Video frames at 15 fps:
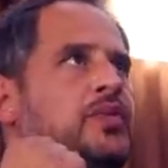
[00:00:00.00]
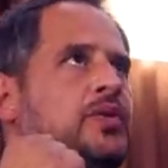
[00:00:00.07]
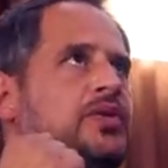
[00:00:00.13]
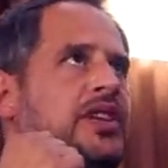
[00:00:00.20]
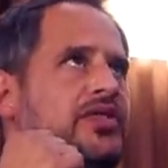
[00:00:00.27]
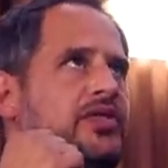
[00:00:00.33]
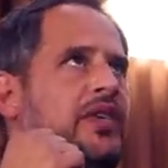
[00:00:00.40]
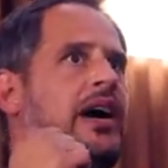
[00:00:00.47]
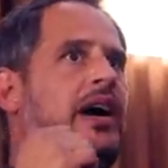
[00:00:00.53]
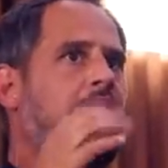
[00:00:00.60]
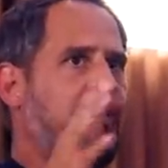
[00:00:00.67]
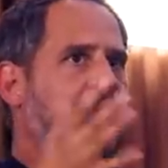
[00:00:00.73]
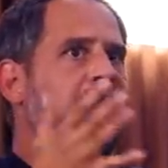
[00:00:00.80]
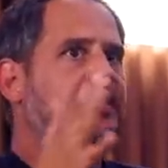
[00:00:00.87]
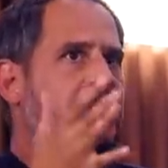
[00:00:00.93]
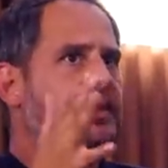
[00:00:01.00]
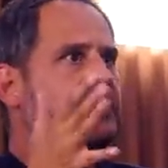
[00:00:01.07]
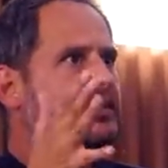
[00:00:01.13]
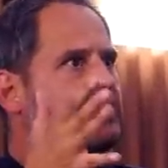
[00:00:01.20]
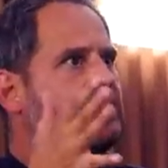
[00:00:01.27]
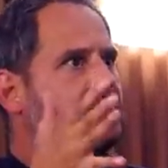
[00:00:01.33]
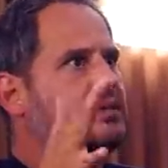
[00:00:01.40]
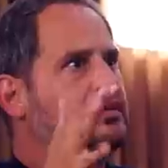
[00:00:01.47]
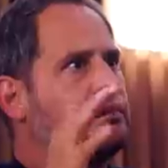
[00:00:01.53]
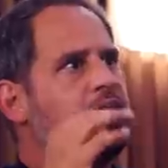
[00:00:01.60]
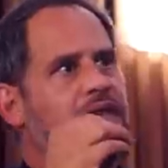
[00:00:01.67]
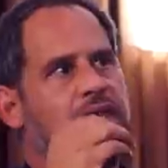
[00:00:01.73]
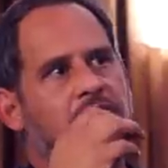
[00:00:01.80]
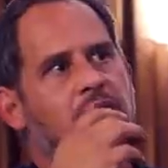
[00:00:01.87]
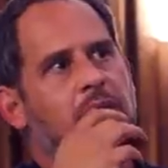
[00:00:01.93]
Und das war am Anfang ein
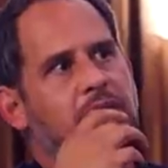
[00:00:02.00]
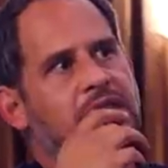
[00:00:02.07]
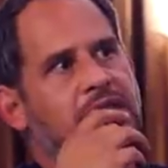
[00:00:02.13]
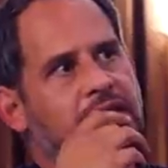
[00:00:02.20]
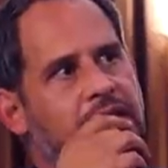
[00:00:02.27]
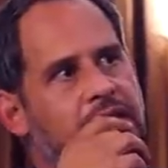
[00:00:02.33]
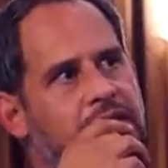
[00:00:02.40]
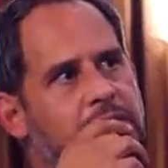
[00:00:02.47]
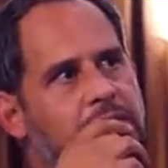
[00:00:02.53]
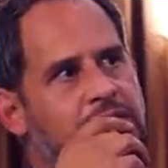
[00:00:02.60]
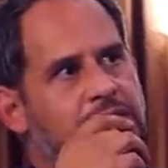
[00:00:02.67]
bisschen kompliziert. Ich